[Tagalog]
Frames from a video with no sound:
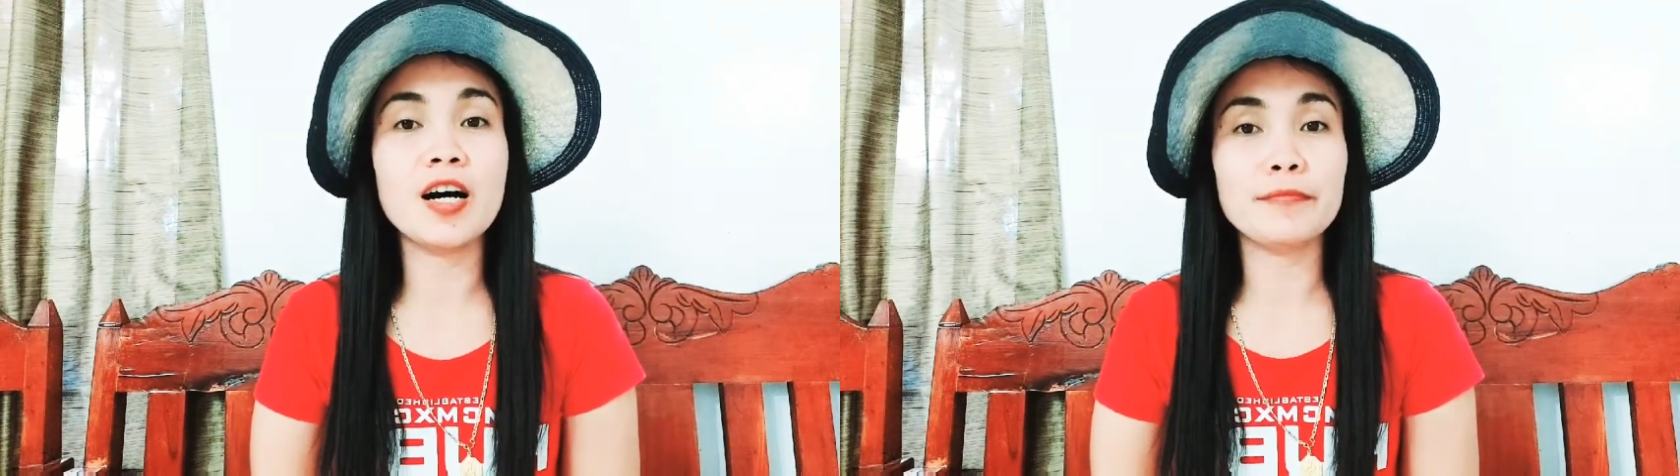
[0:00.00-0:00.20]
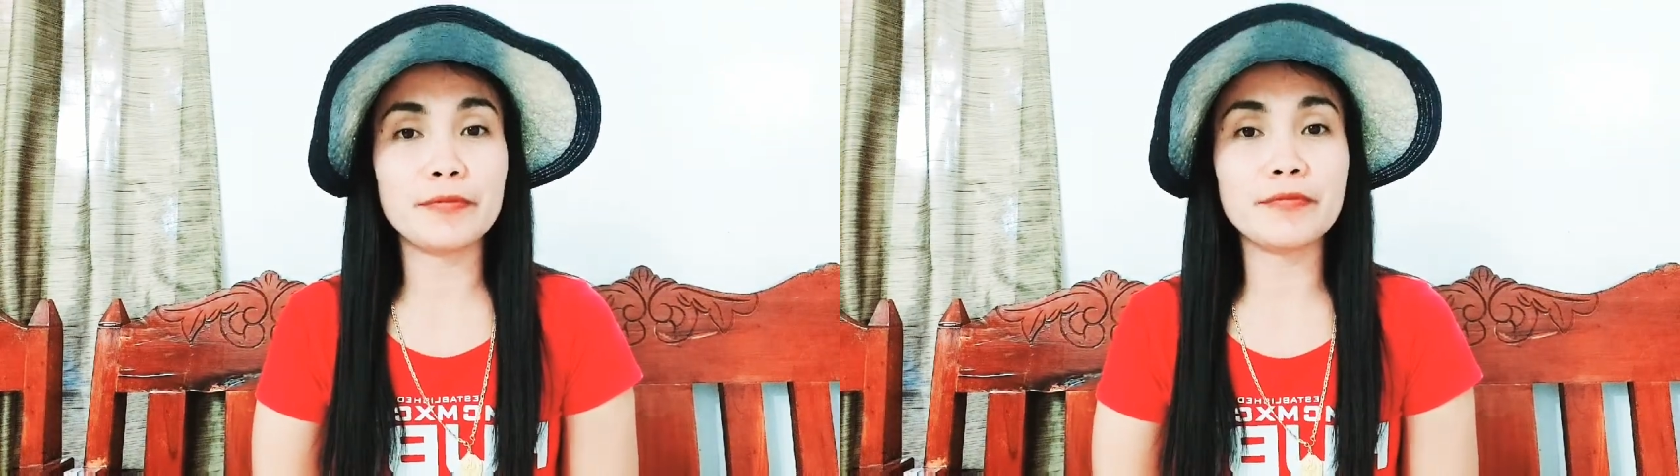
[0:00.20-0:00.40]

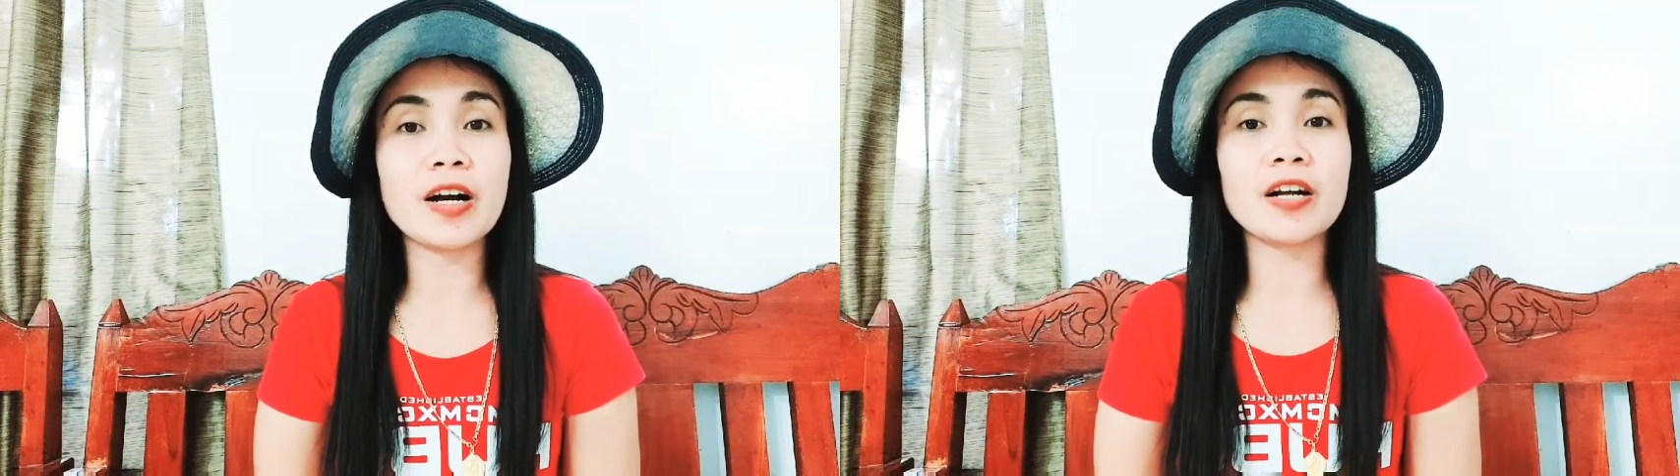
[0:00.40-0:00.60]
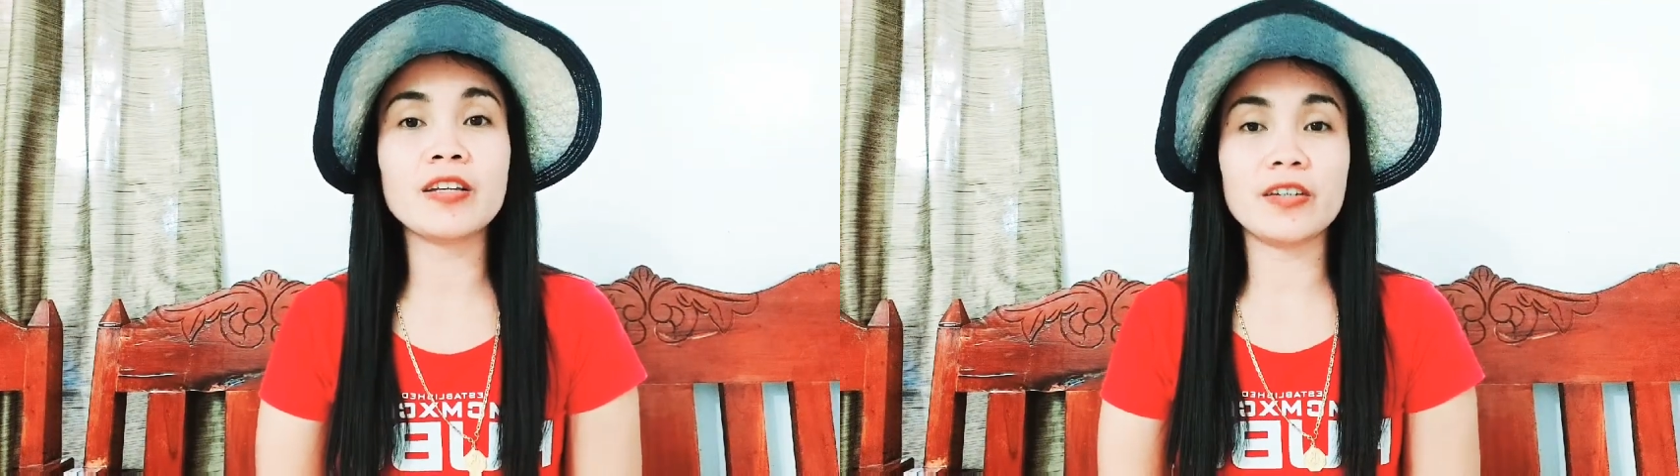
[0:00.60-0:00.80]

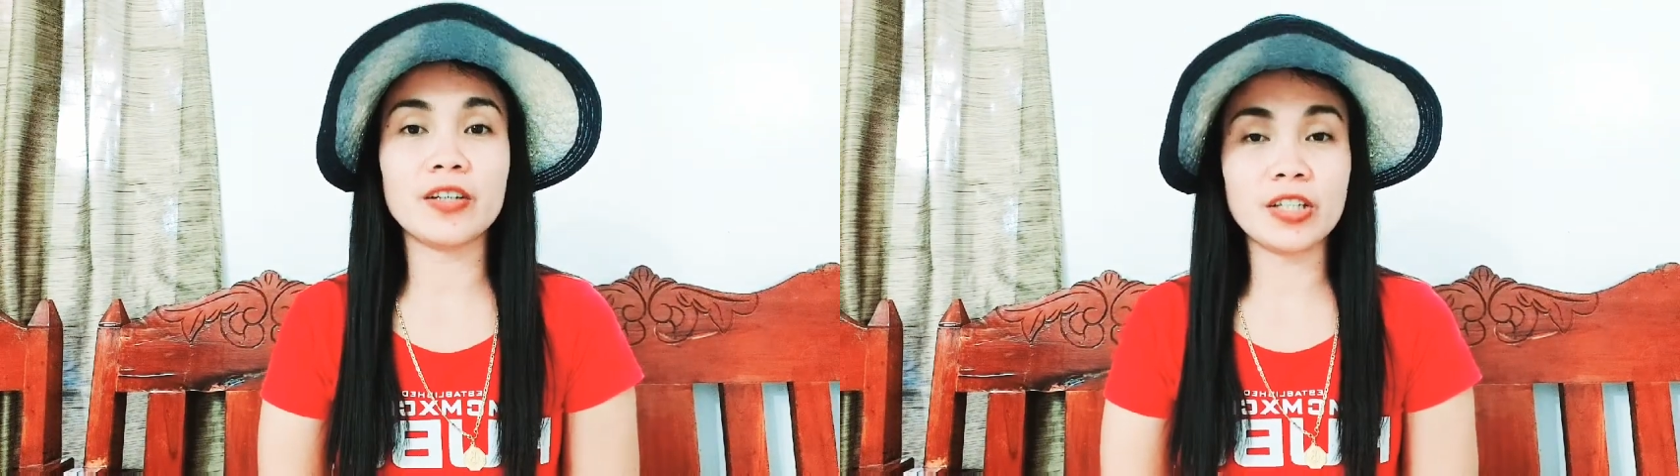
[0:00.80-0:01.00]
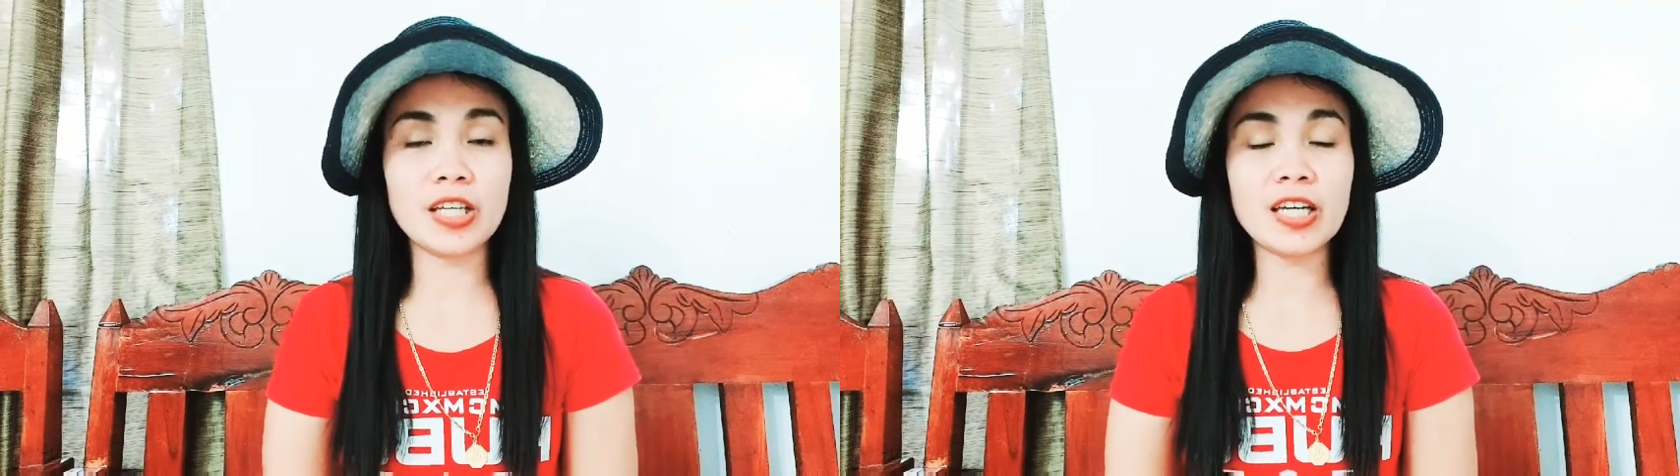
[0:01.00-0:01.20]
February
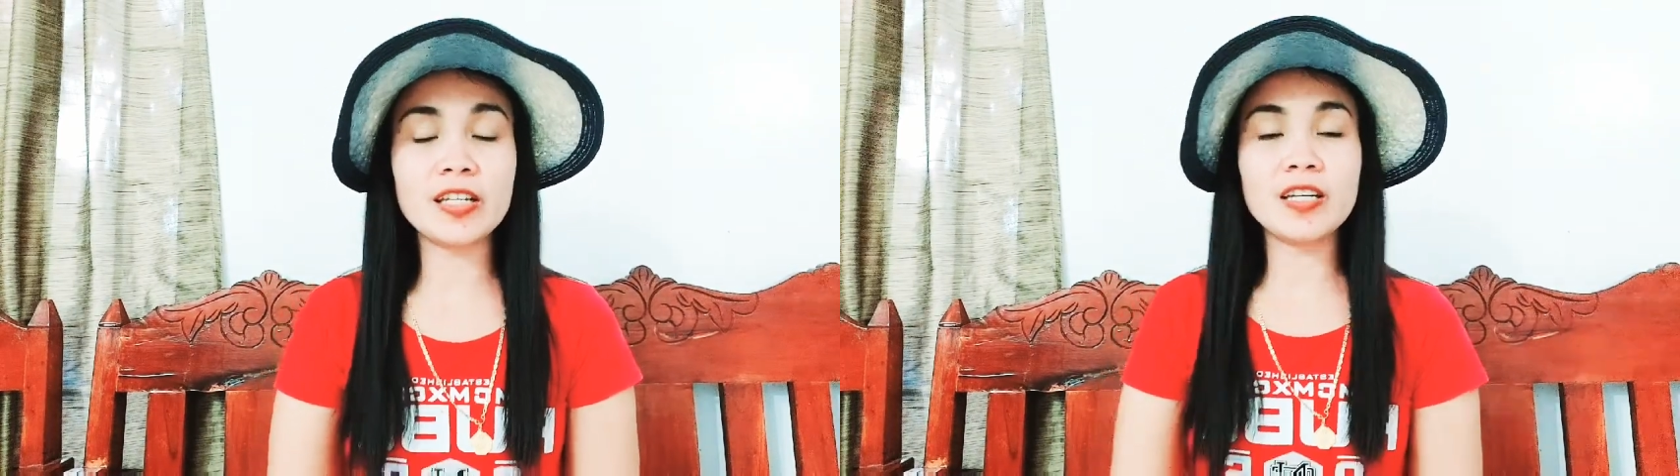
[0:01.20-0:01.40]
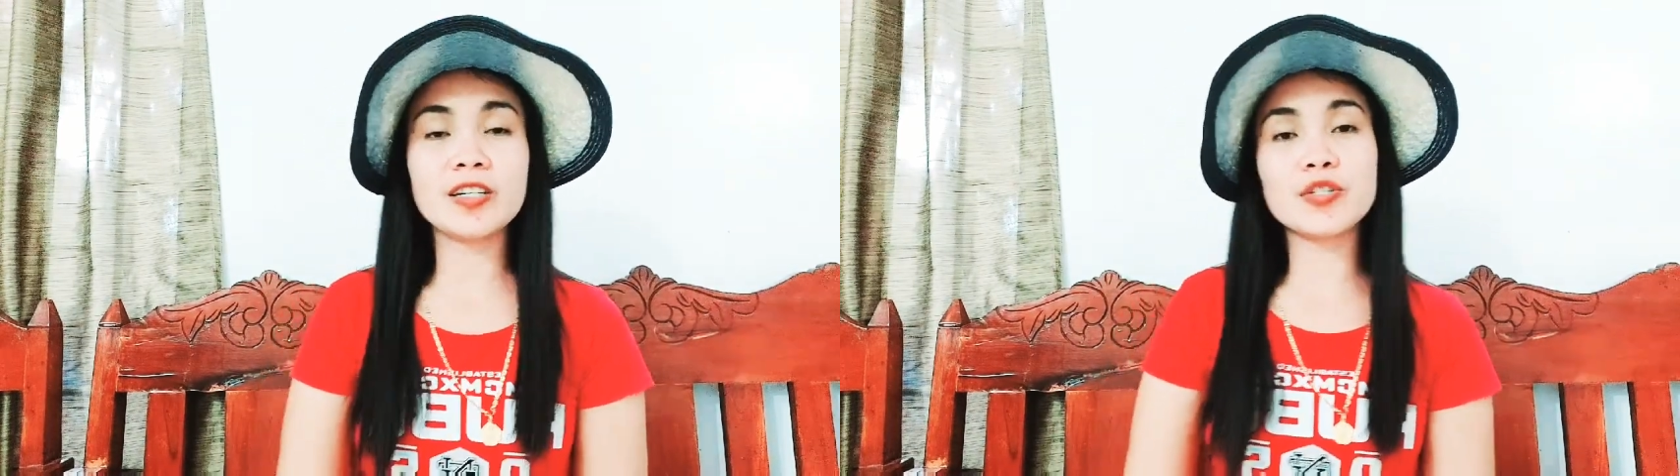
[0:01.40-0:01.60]
13.